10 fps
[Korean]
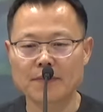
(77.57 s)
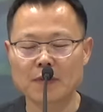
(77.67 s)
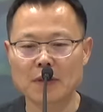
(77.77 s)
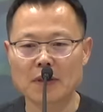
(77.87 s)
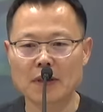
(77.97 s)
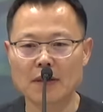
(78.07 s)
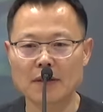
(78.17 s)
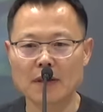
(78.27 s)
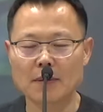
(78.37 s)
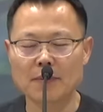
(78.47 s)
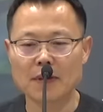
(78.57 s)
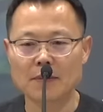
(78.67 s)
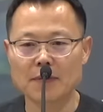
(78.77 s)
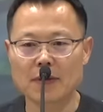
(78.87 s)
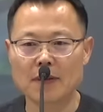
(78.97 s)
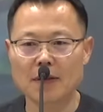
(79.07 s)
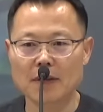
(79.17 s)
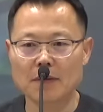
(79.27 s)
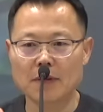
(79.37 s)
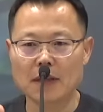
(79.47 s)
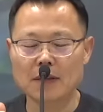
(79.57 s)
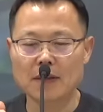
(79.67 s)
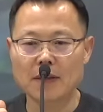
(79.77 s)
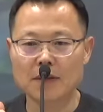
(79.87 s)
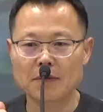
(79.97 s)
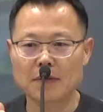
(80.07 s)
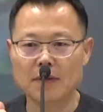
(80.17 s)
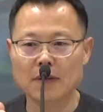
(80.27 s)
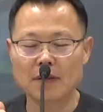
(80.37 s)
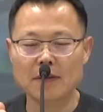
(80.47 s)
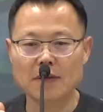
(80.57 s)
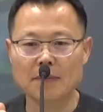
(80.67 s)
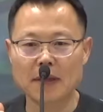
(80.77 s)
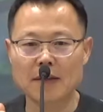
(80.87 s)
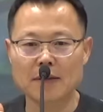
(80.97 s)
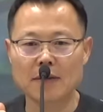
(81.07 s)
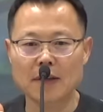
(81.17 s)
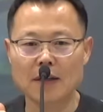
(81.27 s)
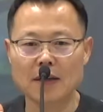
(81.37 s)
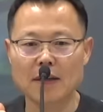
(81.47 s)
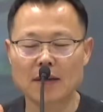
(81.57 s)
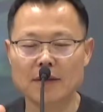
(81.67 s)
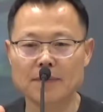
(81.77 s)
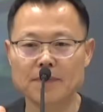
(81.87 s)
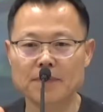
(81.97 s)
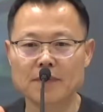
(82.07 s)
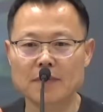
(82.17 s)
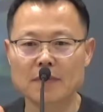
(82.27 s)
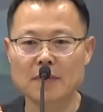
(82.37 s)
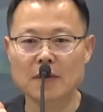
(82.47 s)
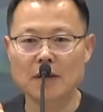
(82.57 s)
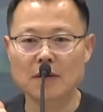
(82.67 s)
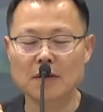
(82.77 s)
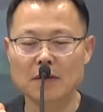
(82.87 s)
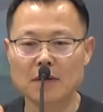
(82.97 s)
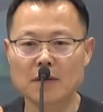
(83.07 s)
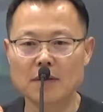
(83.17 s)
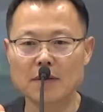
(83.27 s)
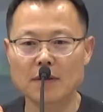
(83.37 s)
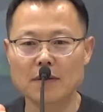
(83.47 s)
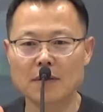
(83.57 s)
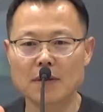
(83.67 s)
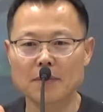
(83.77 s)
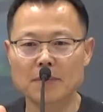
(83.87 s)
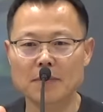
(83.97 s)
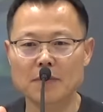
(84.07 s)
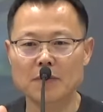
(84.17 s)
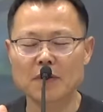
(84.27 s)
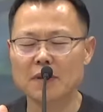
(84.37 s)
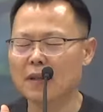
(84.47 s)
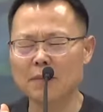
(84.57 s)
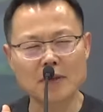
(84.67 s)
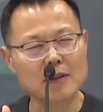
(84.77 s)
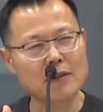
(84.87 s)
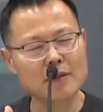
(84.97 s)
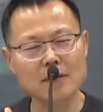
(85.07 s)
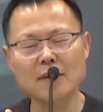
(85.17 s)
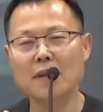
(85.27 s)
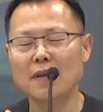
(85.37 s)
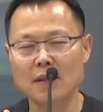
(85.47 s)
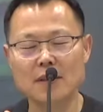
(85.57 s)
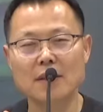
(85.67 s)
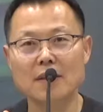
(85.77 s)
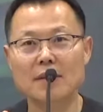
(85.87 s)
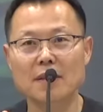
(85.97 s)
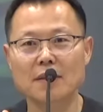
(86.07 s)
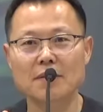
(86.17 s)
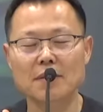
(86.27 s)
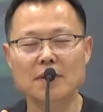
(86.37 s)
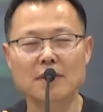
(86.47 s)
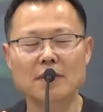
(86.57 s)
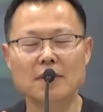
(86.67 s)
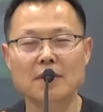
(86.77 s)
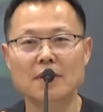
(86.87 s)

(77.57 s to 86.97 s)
우리가 다른 사람 때문에 이렇게 화를 내고 스트레스를 받는다. 그러니까 그 그럴 때는 참 우리는 참 어리석은 생각을 하더라고요.